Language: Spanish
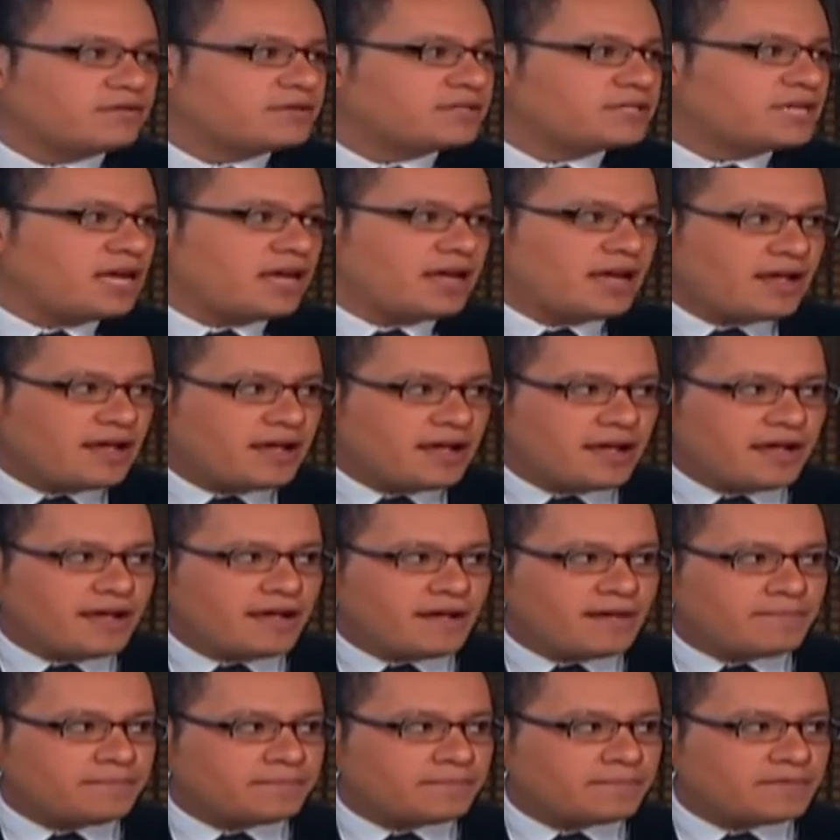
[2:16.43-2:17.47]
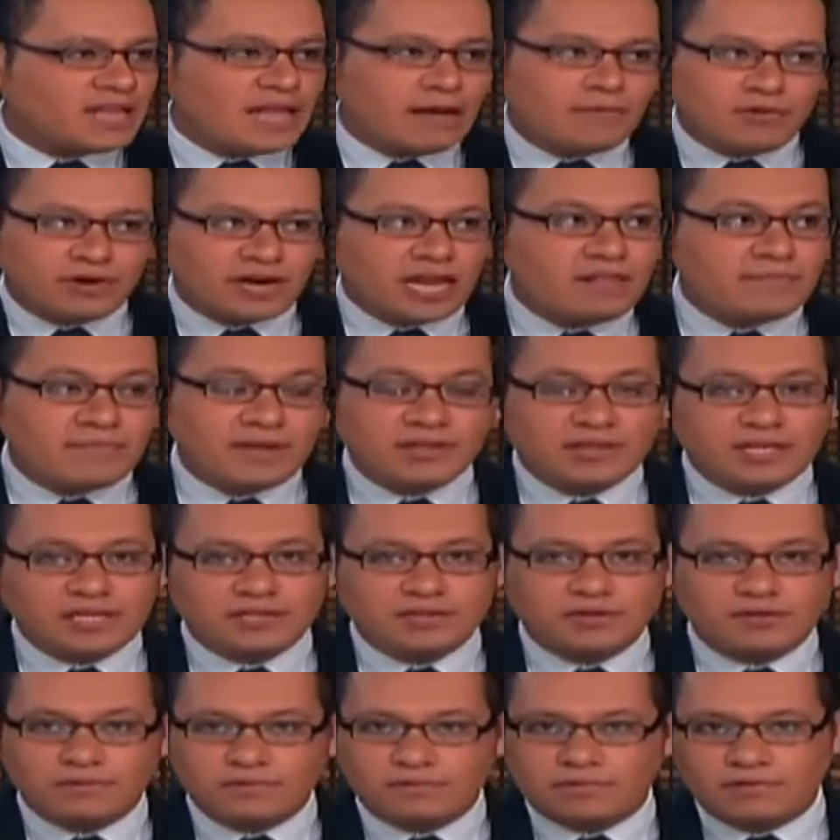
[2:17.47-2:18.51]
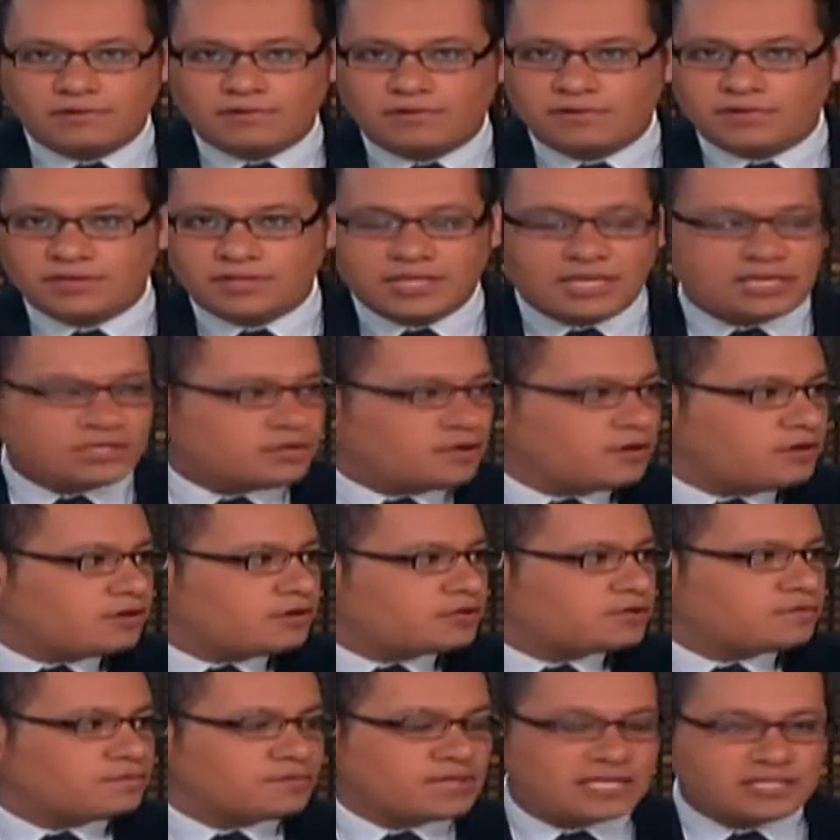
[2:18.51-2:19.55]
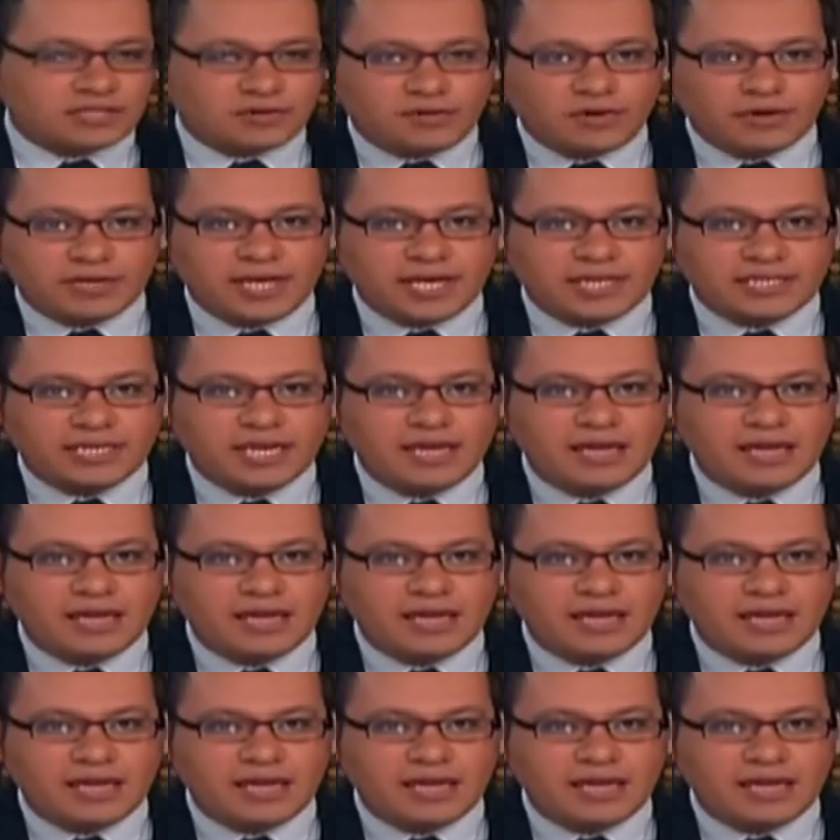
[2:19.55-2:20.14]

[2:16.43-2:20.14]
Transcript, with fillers: O sea, laboralmente son unos tesoros, unas joyas,